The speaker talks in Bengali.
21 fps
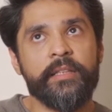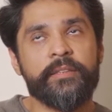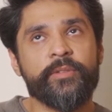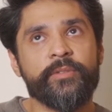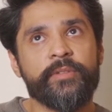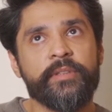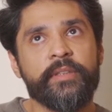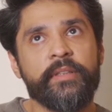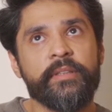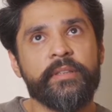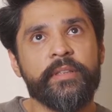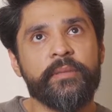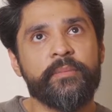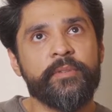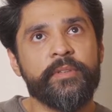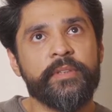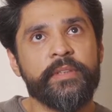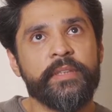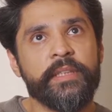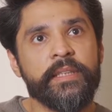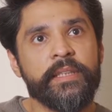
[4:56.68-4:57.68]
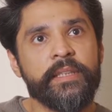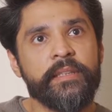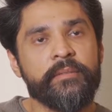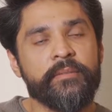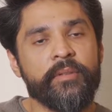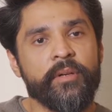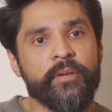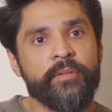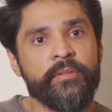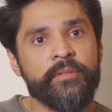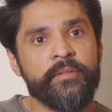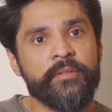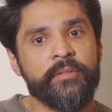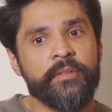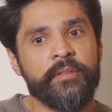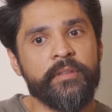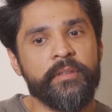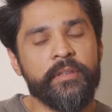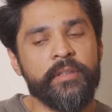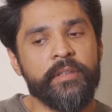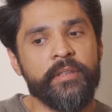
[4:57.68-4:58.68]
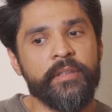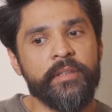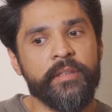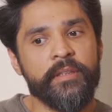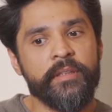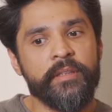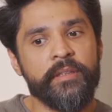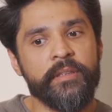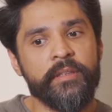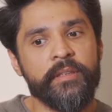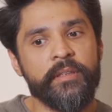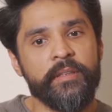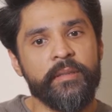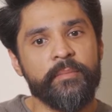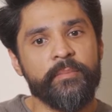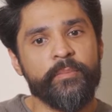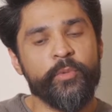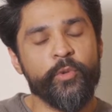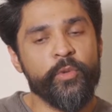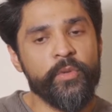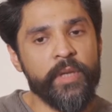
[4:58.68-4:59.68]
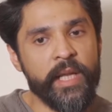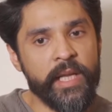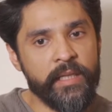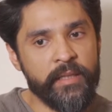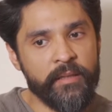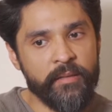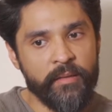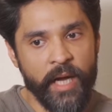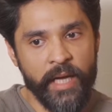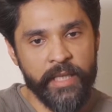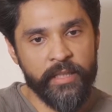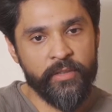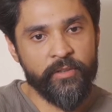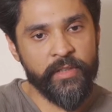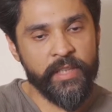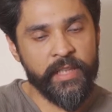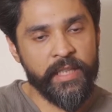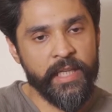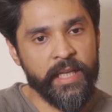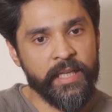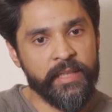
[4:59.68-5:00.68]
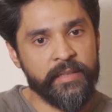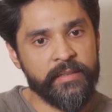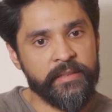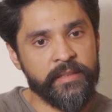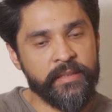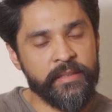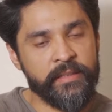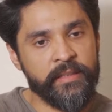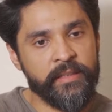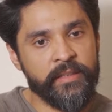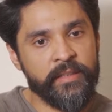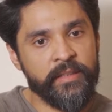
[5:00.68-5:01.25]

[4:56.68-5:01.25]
সত্যি কথা বলতে কি তখন পুরনো এক আইকনিক ক্যারেক্টার